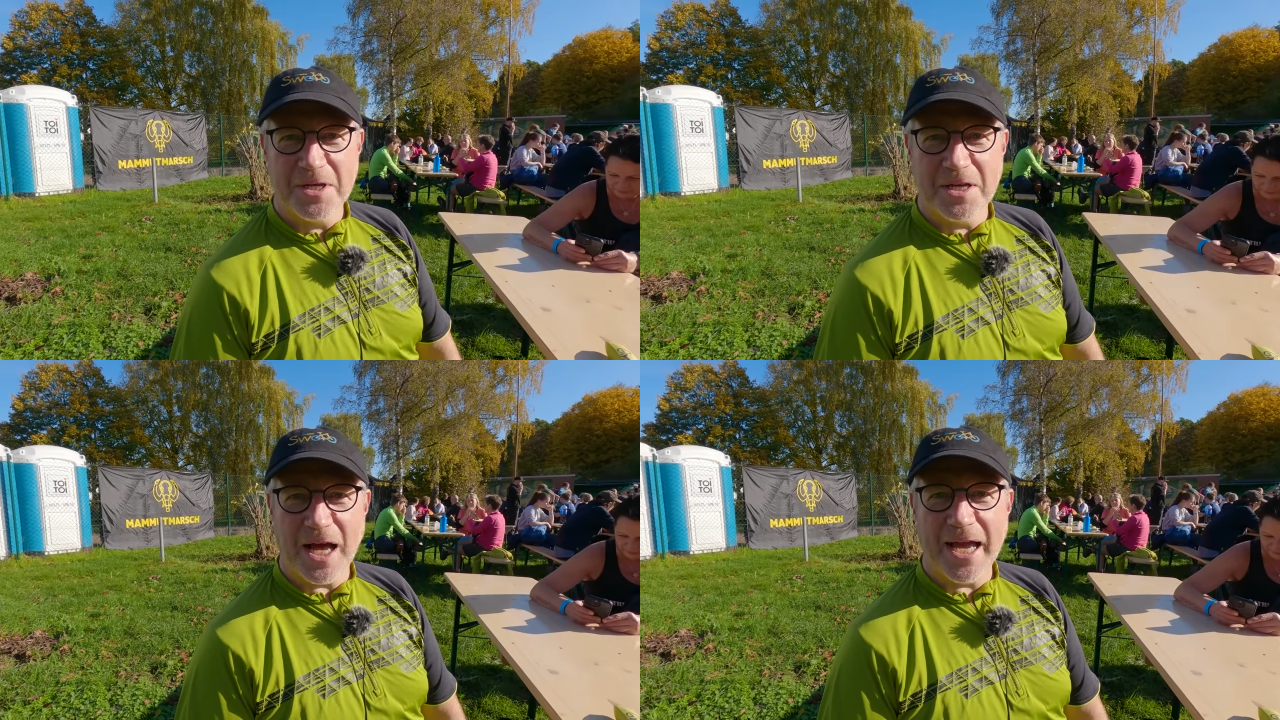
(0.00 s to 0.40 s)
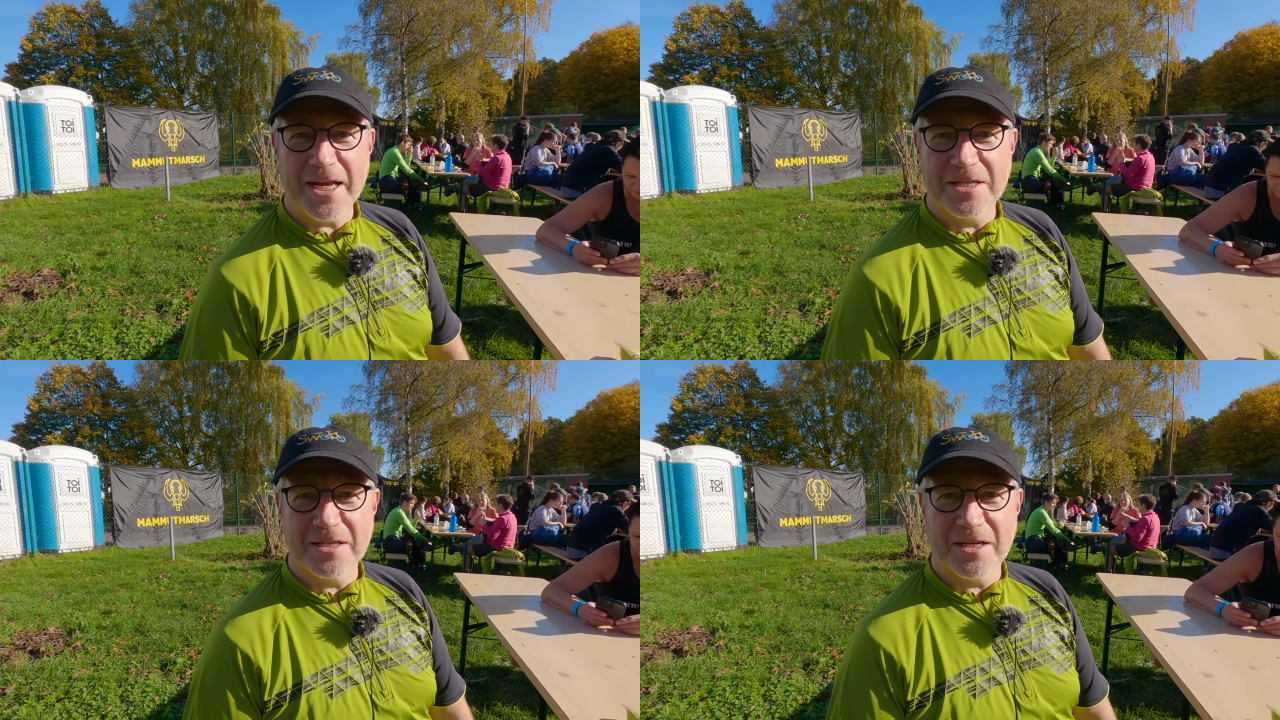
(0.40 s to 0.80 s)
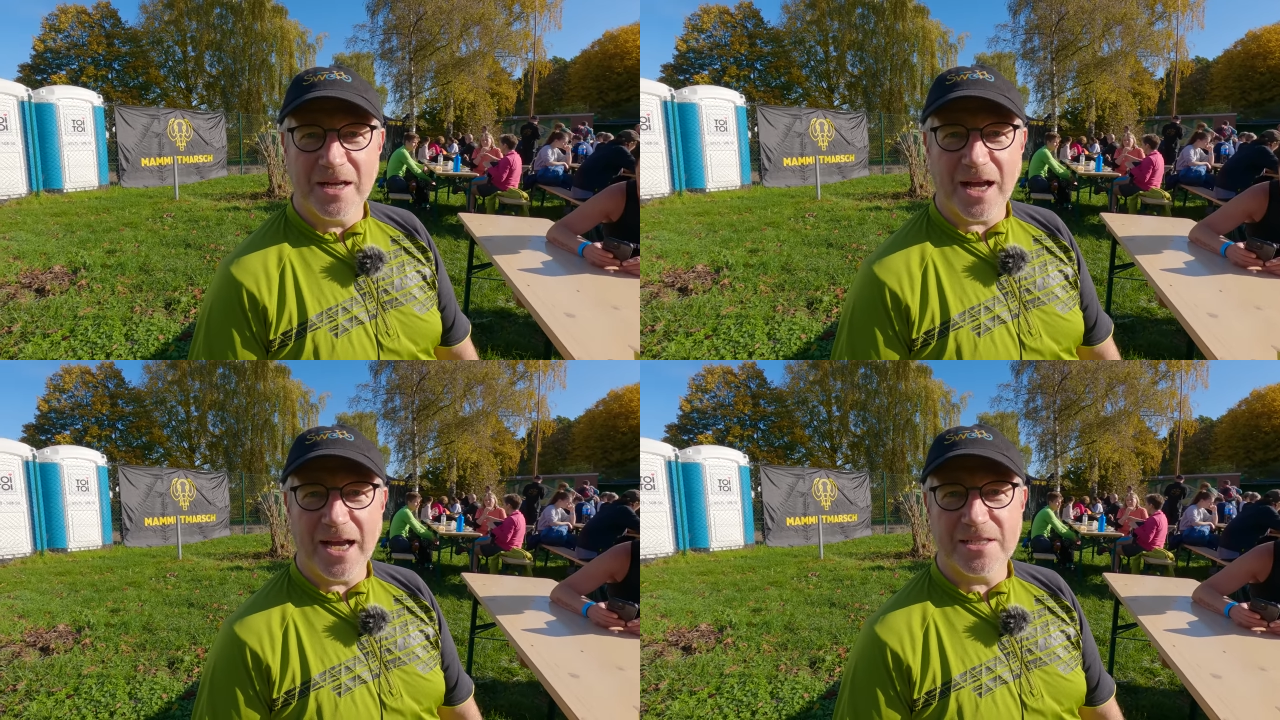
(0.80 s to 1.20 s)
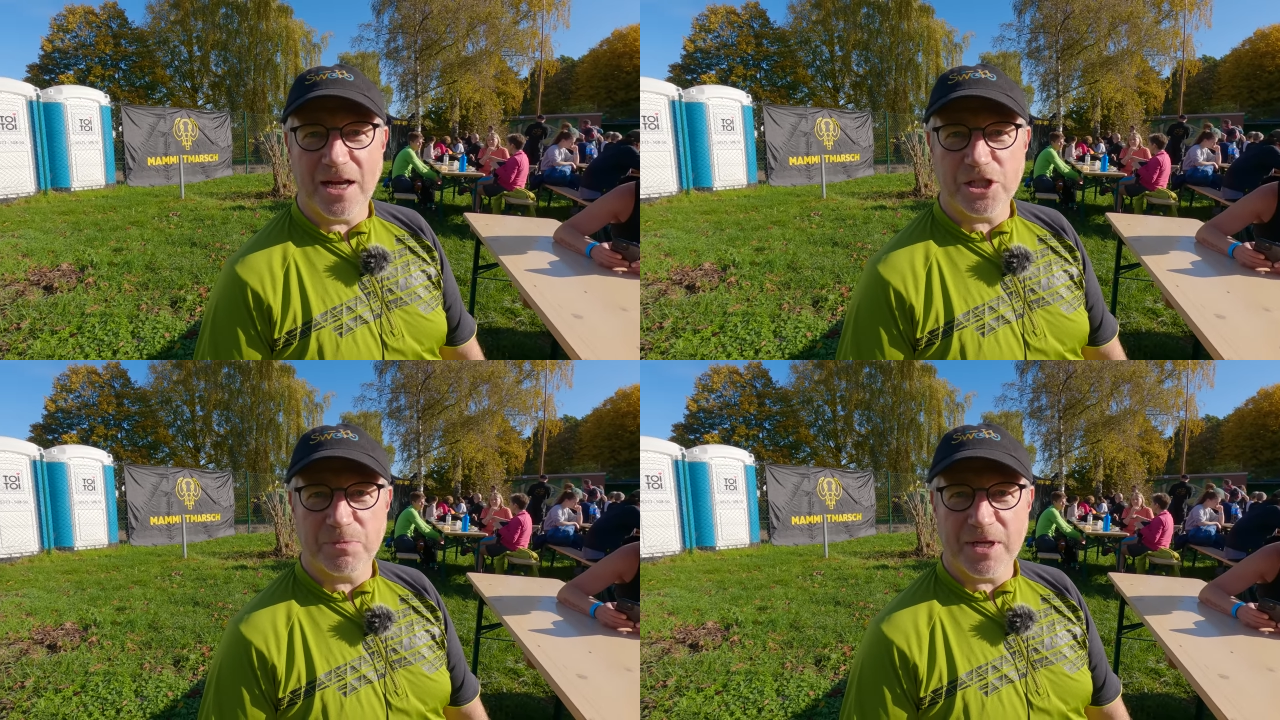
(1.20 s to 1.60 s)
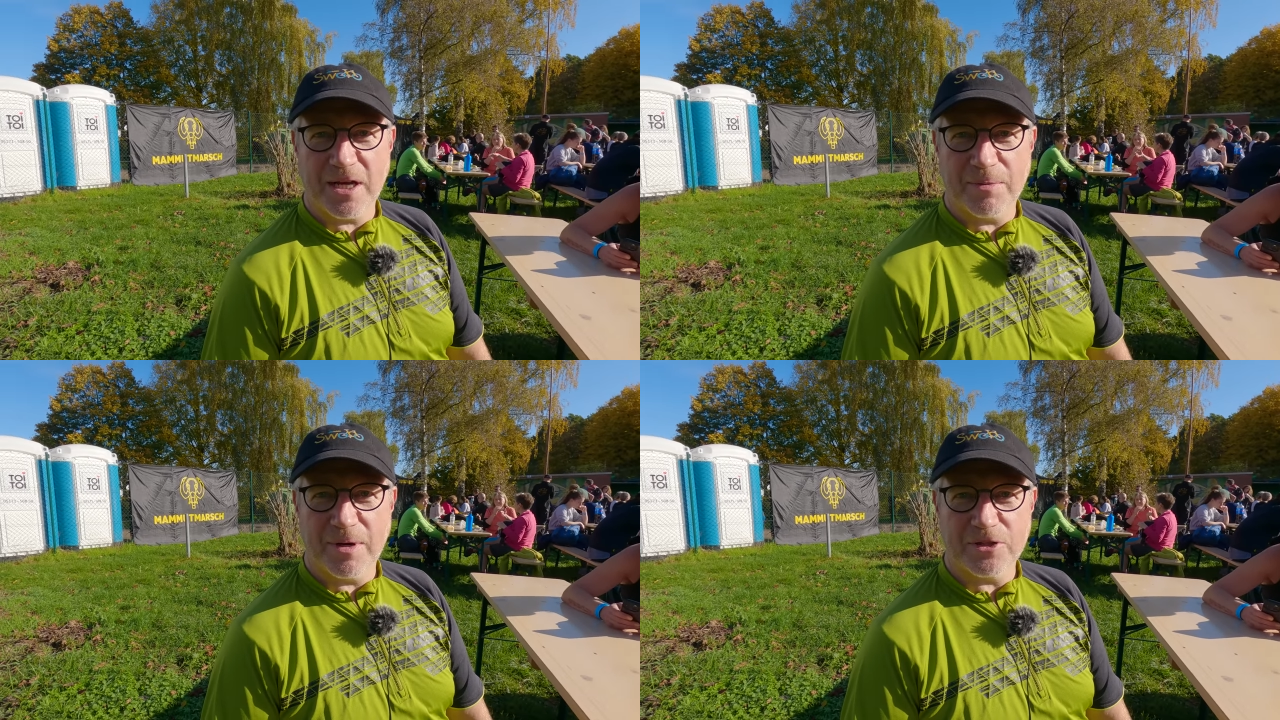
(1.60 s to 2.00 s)
ihren eigenen äh,
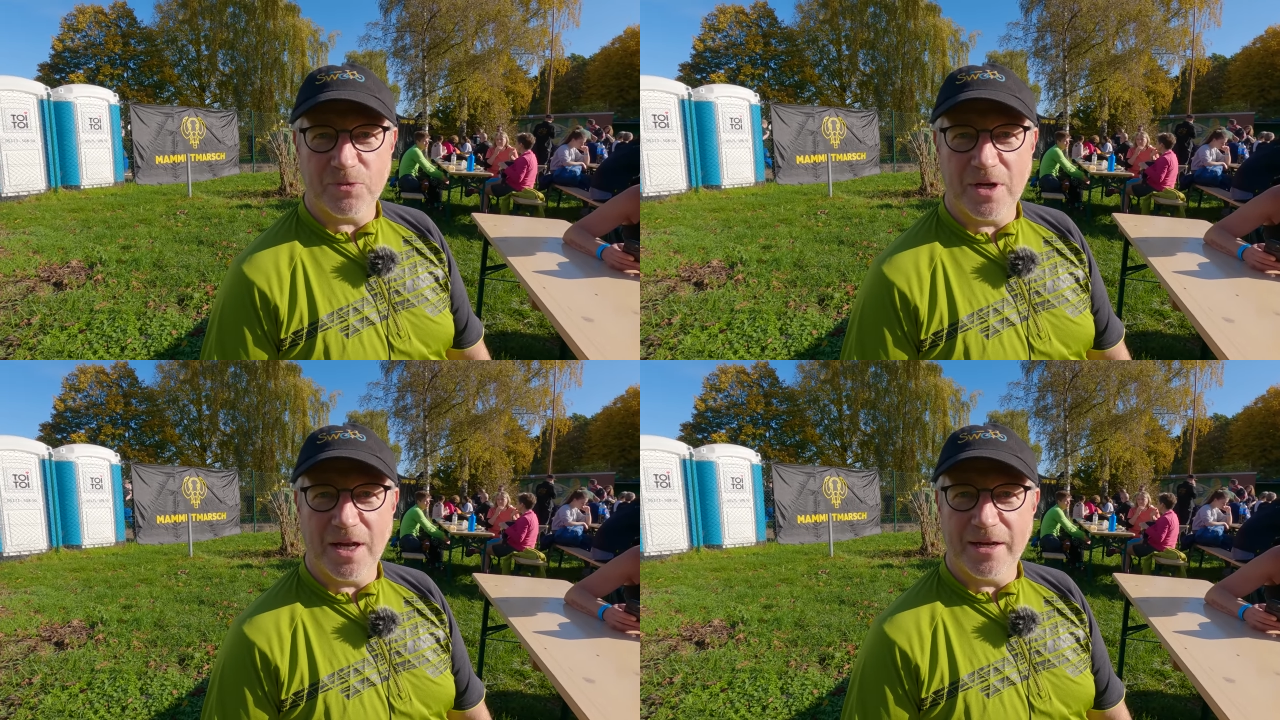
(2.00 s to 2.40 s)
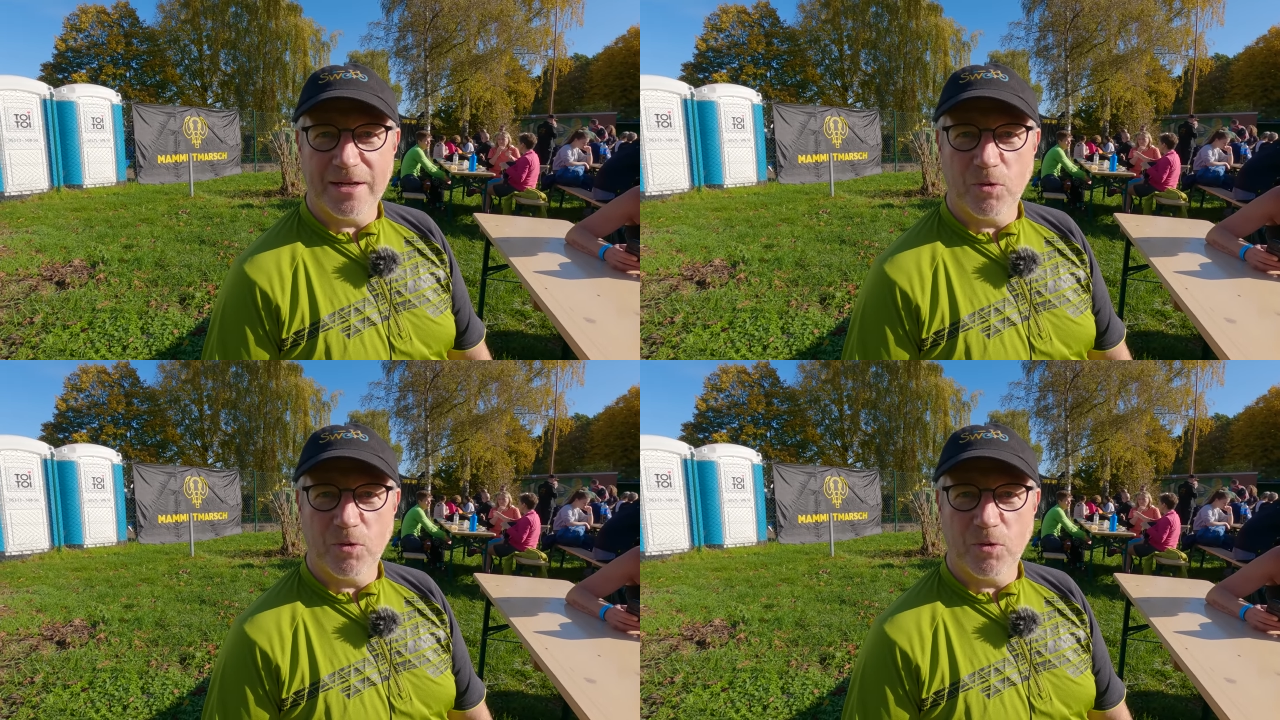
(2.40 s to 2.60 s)
Reiseaschenbecher dabei, so ein kleinen.